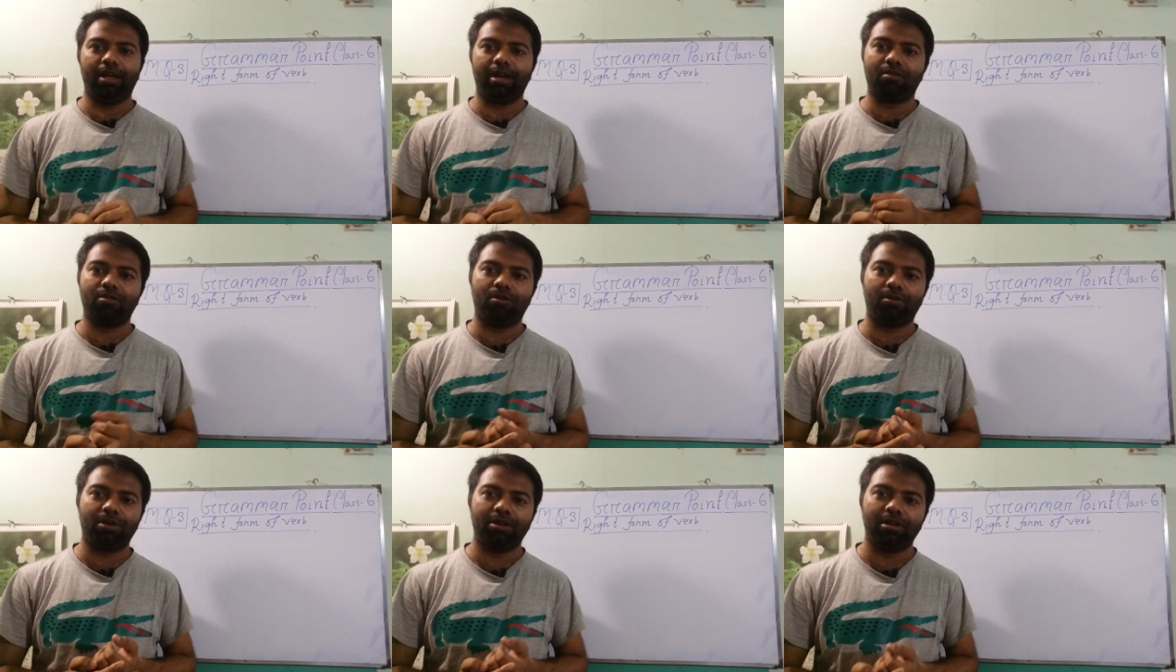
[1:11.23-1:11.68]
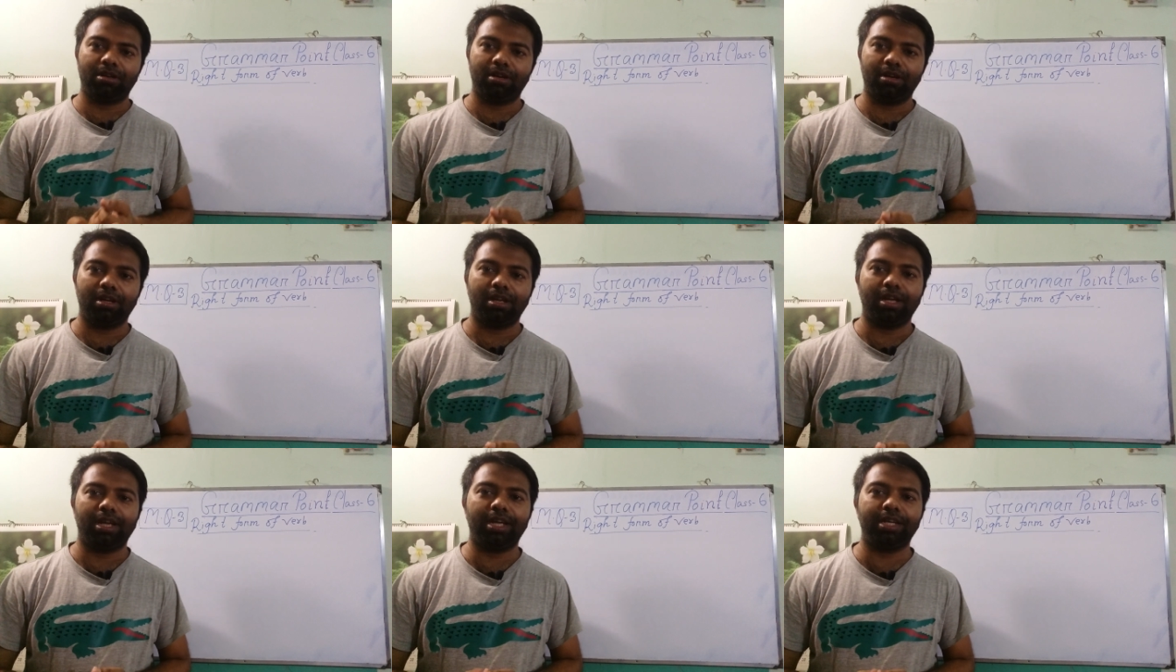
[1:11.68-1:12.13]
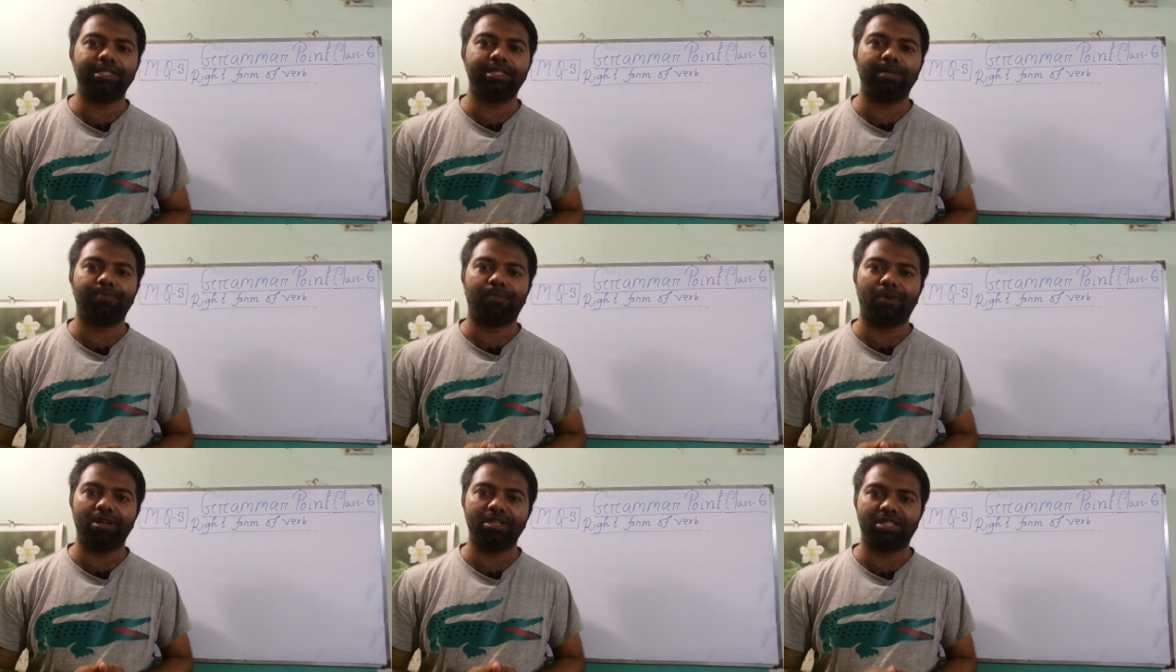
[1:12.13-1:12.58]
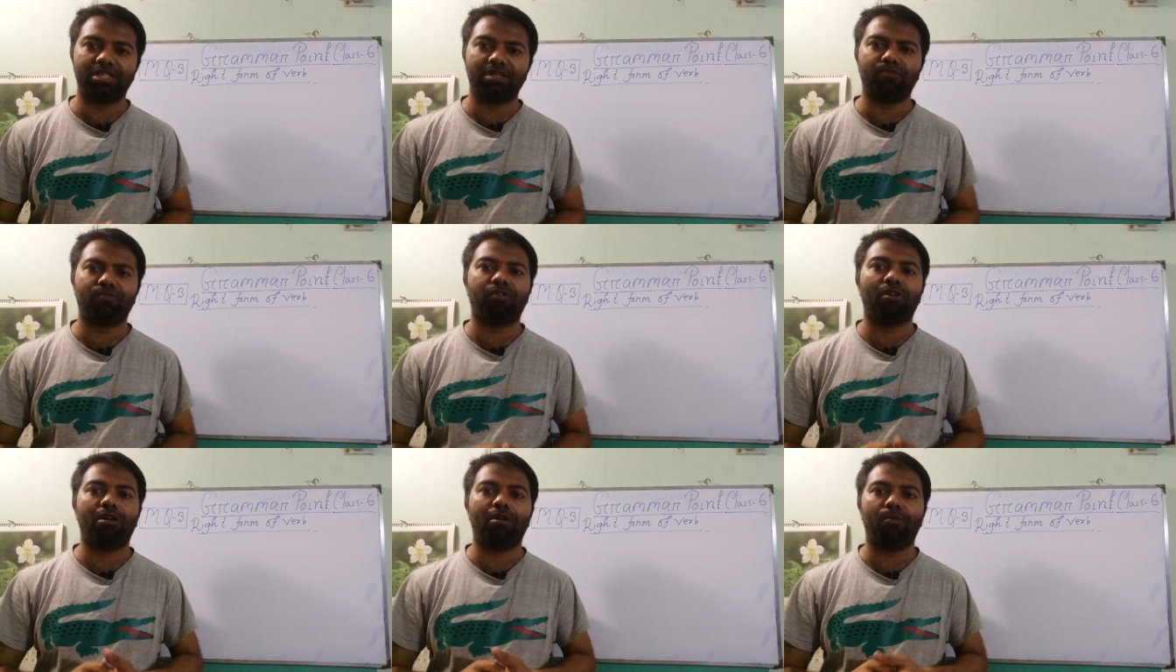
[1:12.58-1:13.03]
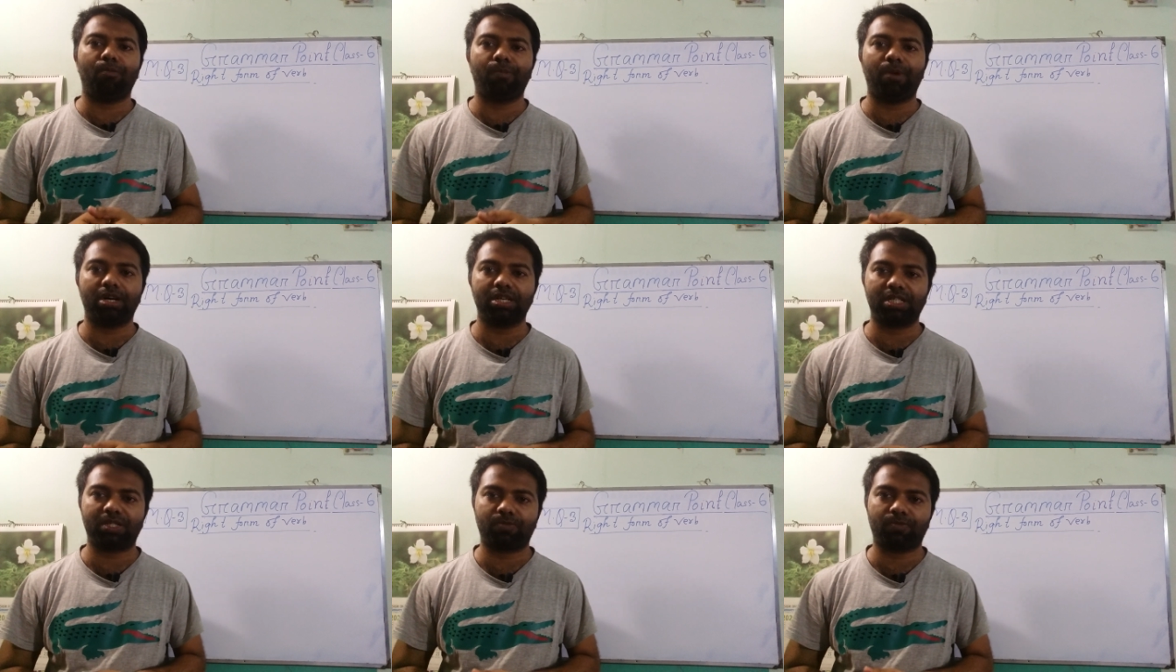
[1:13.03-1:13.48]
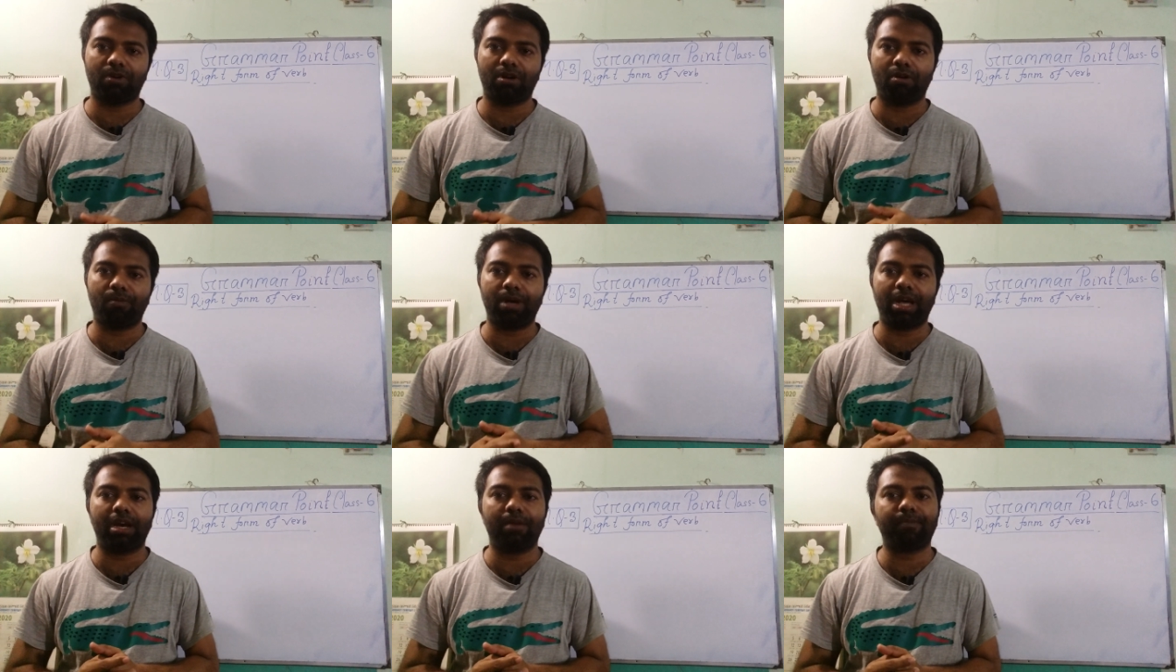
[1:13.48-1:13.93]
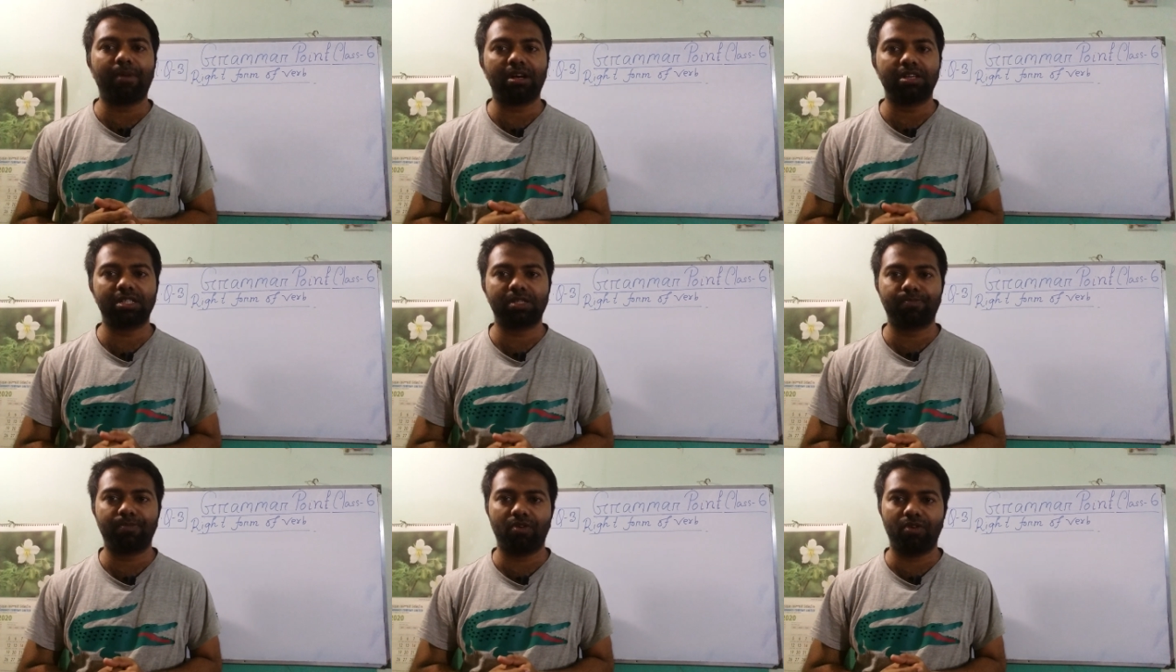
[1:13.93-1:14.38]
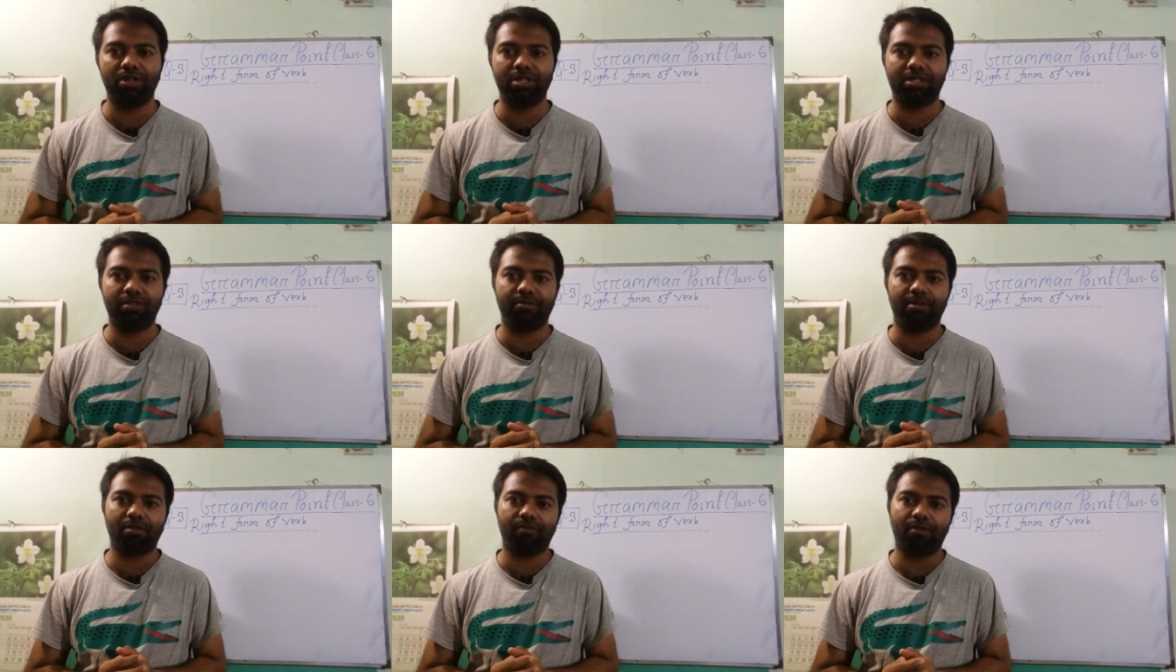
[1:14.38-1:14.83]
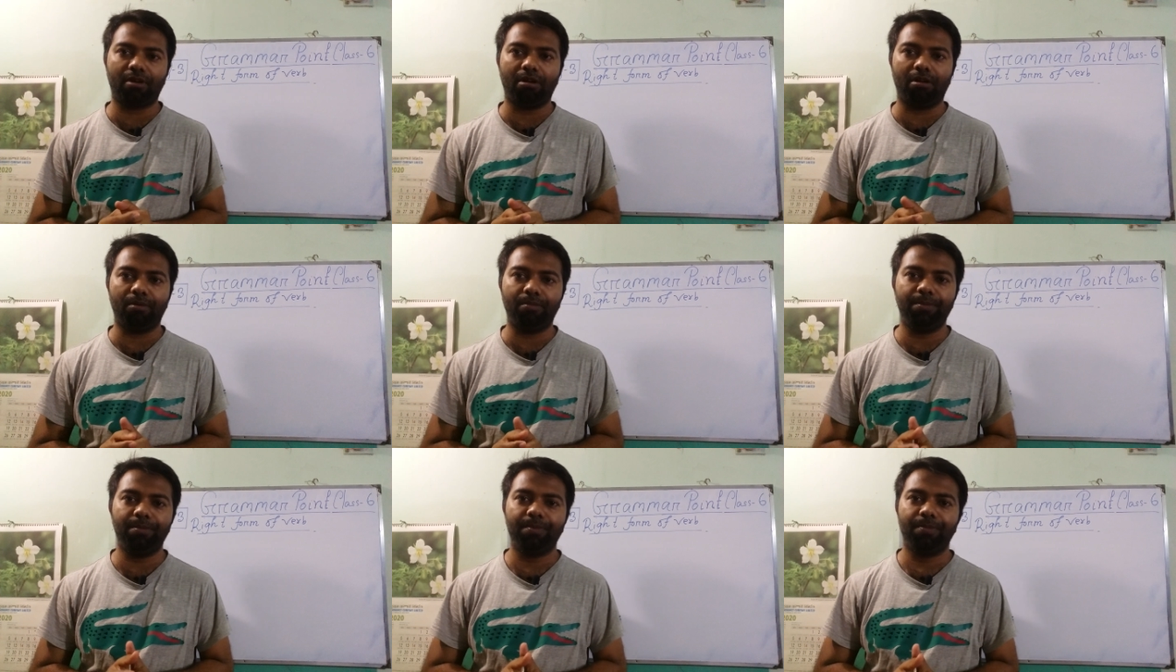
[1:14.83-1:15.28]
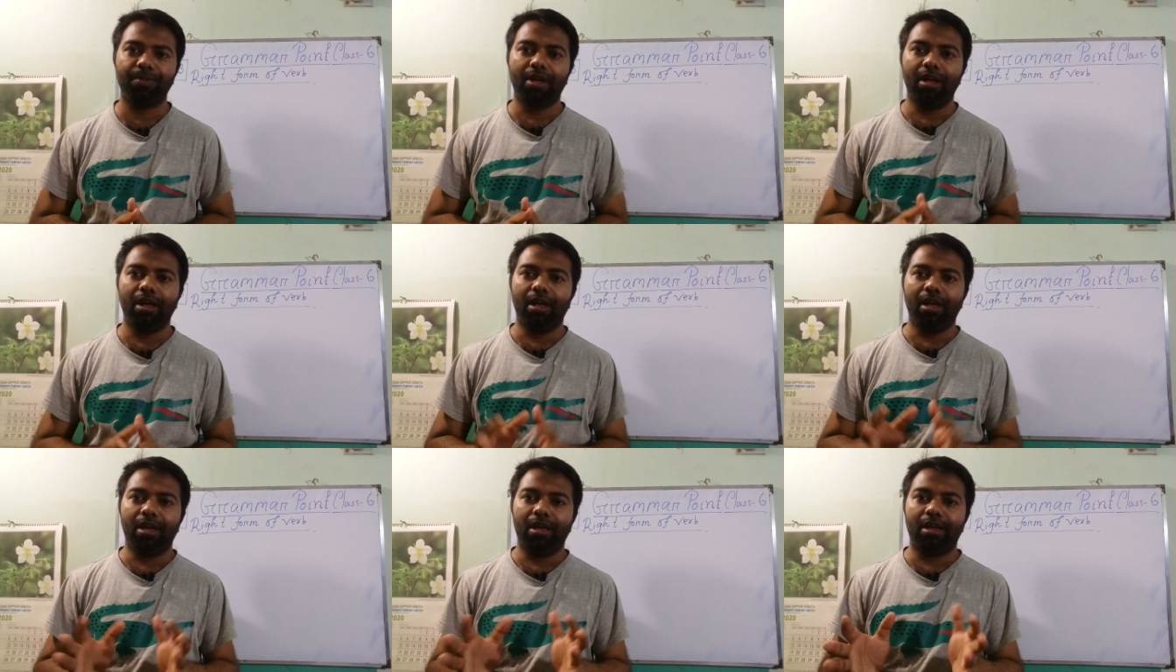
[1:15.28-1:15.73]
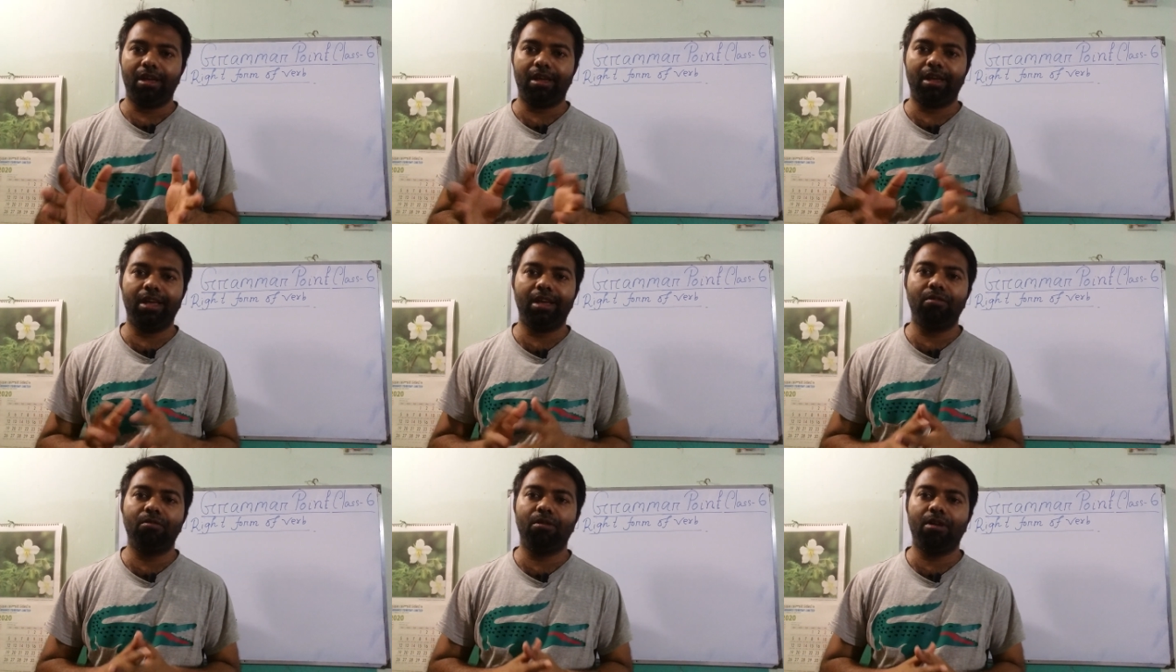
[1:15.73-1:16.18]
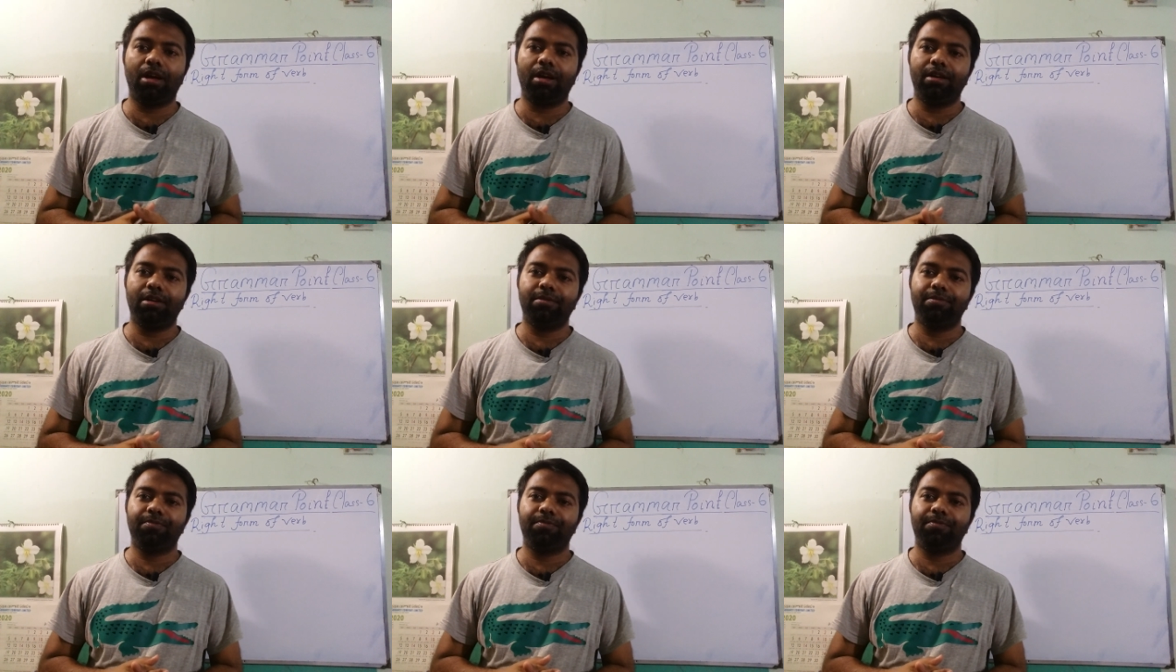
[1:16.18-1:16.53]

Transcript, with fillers: এখন এই যে প্রেজেন্ট ফর্ম পাস্ট ফর্ম অ্যান্ড পাস্ট পডিসিবল ফর্ম এইগুলা